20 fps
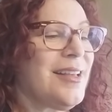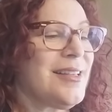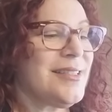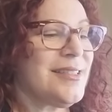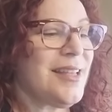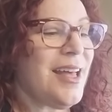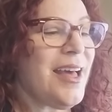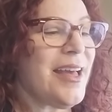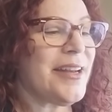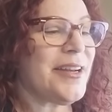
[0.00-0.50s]

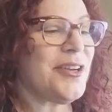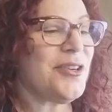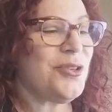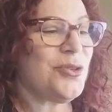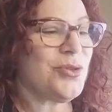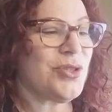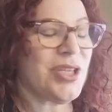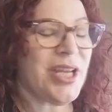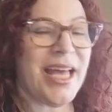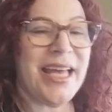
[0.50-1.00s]
ظهر
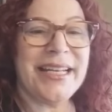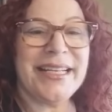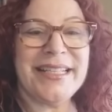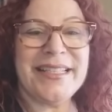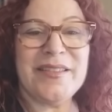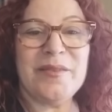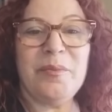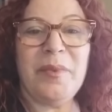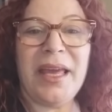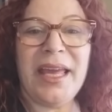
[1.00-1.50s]
انه شهر
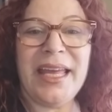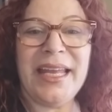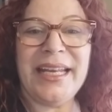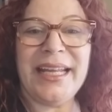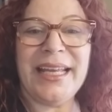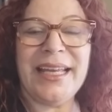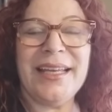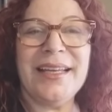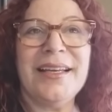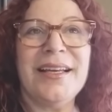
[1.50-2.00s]

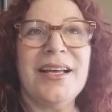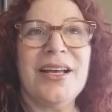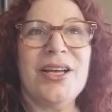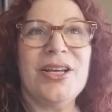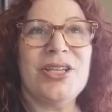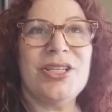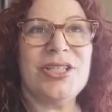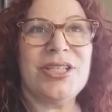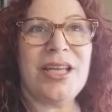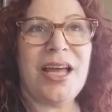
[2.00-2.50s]
8
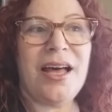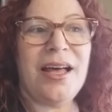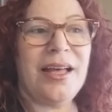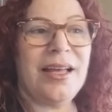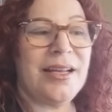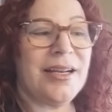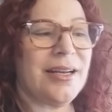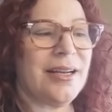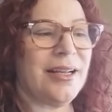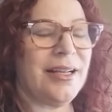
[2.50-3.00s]

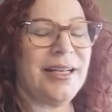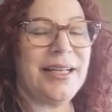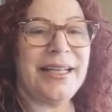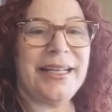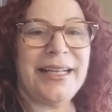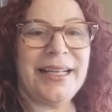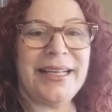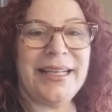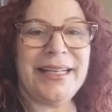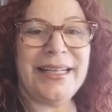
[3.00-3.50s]
شهر
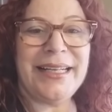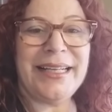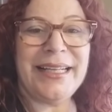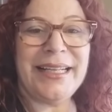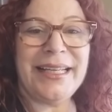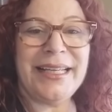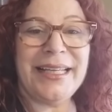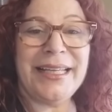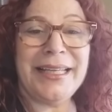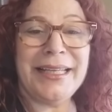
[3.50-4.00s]

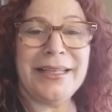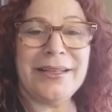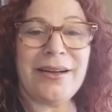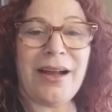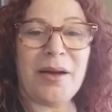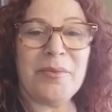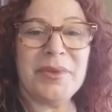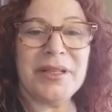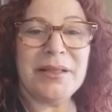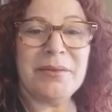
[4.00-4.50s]

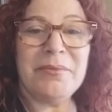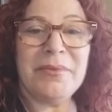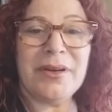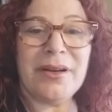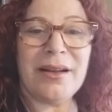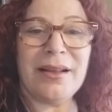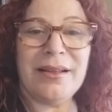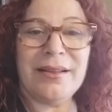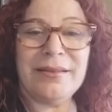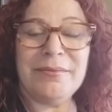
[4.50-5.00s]
الرقم آه،
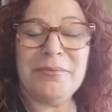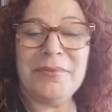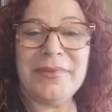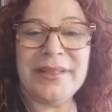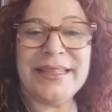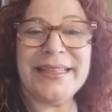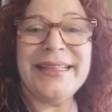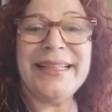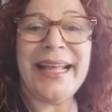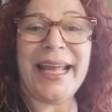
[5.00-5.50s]
رقم
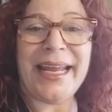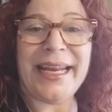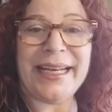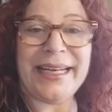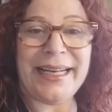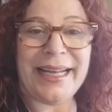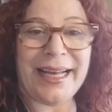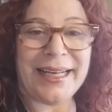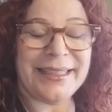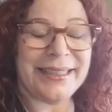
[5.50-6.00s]

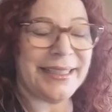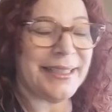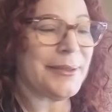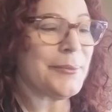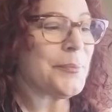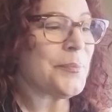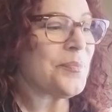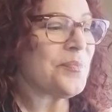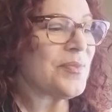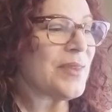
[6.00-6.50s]
اثنين
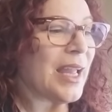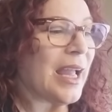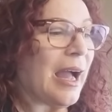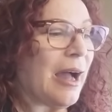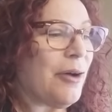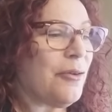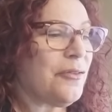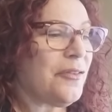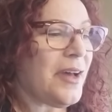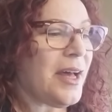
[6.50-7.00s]
يعني
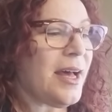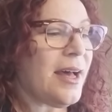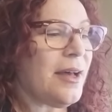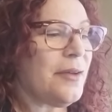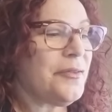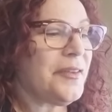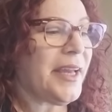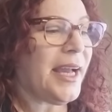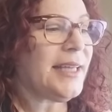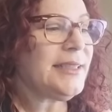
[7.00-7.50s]

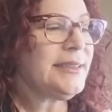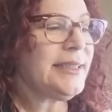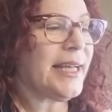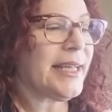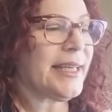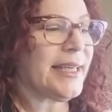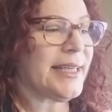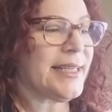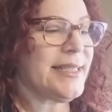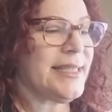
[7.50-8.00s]
ففي
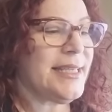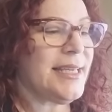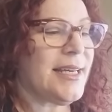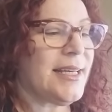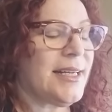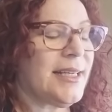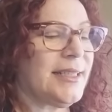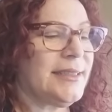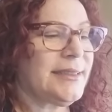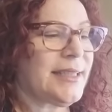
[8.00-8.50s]
عندك
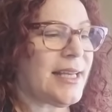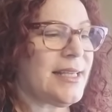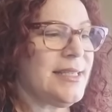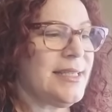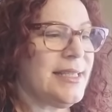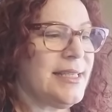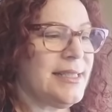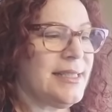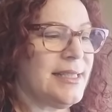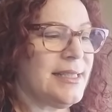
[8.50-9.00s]
اختيارات
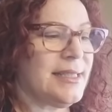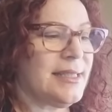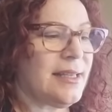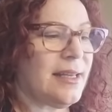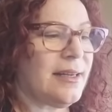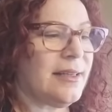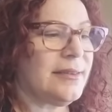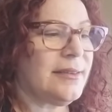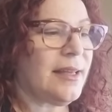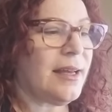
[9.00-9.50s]
عزيزي
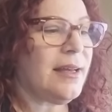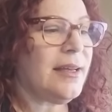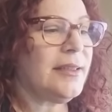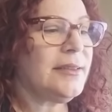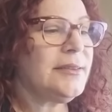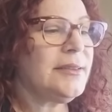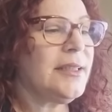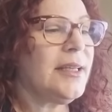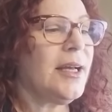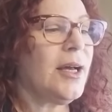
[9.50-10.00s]

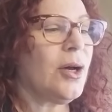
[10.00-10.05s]
السرطان